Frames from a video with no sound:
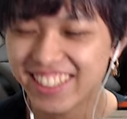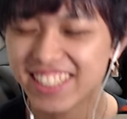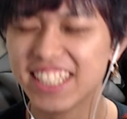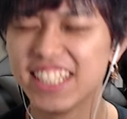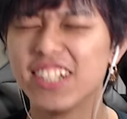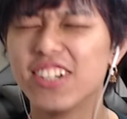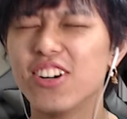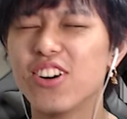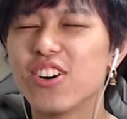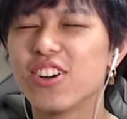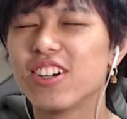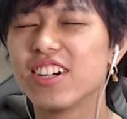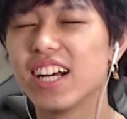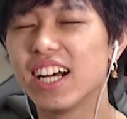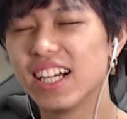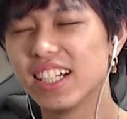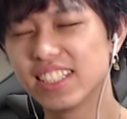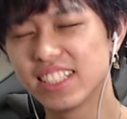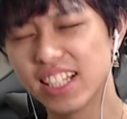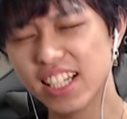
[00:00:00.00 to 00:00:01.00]
記憶
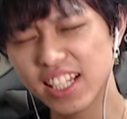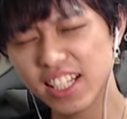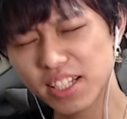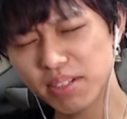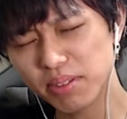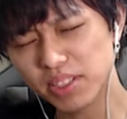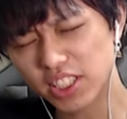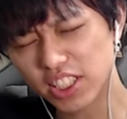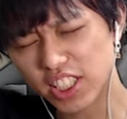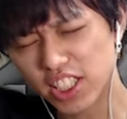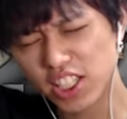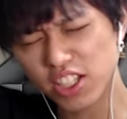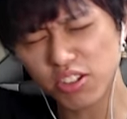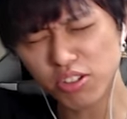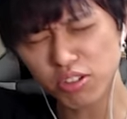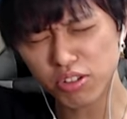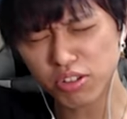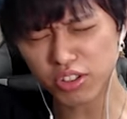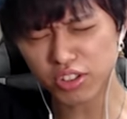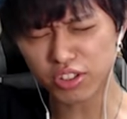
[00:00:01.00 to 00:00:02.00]
が、最近マジ記
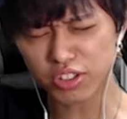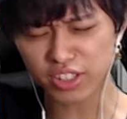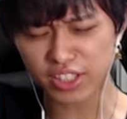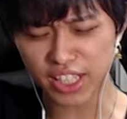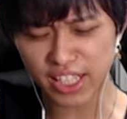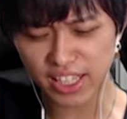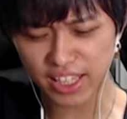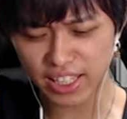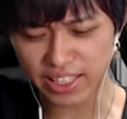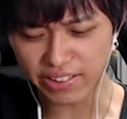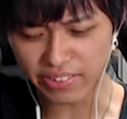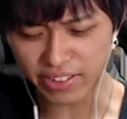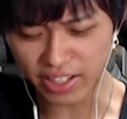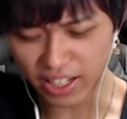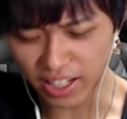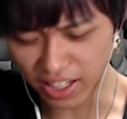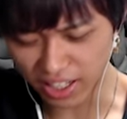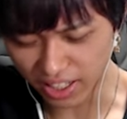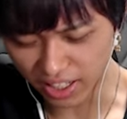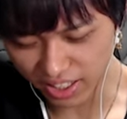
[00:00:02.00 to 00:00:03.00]
憶力ねえんだよ
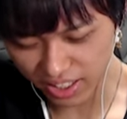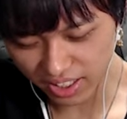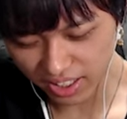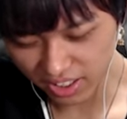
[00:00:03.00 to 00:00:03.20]
な。